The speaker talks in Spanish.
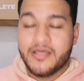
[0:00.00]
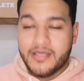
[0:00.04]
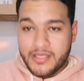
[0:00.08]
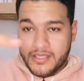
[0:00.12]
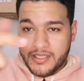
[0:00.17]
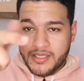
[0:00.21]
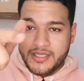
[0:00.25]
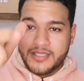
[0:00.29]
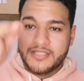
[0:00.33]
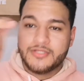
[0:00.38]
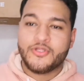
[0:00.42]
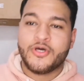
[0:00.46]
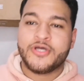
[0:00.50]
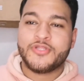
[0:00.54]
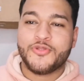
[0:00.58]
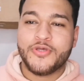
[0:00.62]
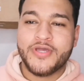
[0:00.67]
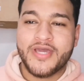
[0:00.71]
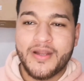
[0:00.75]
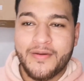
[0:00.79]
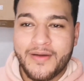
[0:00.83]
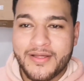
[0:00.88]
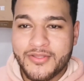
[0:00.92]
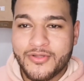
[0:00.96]
Y no estoy
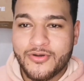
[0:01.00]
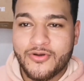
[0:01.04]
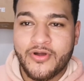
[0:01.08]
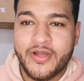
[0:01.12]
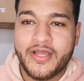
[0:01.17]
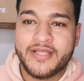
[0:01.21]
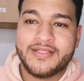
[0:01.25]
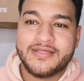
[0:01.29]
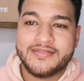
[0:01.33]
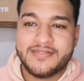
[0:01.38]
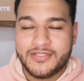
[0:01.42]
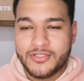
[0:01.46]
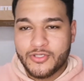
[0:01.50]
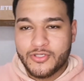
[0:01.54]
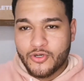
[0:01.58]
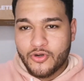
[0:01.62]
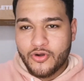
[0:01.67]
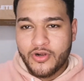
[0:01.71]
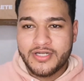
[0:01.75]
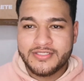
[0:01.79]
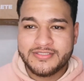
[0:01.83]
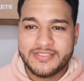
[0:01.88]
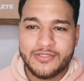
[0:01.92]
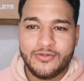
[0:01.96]
grabando con esta, sino con
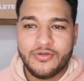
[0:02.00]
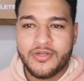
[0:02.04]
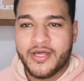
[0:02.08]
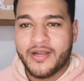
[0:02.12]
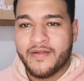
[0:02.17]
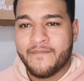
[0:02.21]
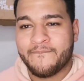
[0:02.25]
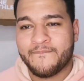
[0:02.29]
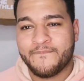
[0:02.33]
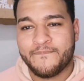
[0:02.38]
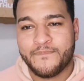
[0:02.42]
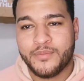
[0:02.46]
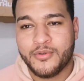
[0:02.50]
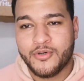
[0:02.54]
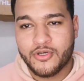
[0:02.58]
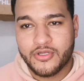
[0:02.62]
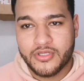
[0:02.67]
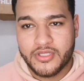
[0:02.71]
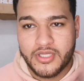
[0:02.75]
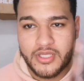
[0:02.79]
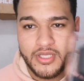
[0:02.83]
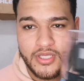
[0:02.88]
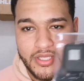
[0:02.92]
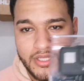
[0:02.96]
el celular,
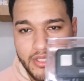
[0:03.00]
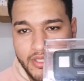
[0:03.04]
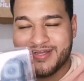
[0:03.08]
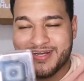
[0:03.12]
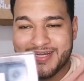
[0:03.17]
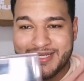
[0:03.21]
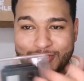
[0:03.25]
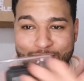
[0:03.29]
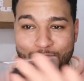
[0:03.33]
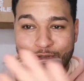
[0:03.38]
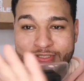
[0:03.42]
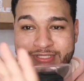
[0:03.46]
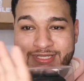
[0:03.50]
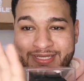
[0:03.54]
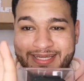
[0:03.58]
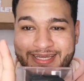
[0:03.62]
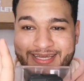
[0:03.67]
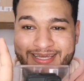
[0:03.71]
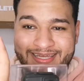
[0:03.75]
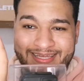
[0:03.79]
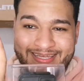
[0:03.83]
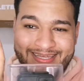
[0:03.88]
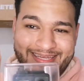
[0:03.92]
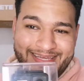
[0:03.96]
porque resulta
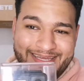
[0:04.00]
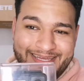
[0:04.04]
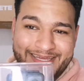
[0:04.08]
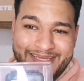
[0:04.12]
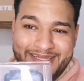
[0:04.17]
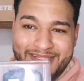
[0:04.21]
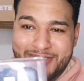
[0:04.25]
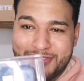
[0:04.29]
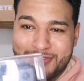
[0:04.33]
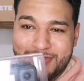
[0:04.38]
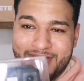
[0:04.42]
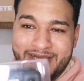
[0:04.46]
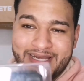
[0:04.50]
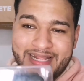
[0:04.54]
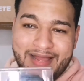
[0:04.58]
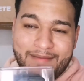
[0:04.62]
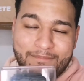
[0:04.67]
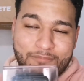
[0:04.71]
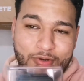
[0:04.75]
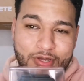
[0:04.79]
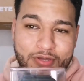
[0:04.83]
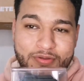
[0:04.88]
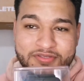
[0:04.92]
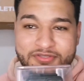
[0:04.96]
que esto, el
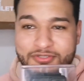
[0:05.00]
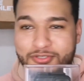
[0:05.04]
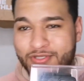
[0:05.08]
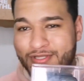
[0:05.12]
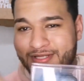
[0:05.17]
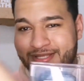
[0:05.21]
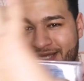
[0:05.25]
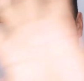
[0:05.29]
campo de visión de esta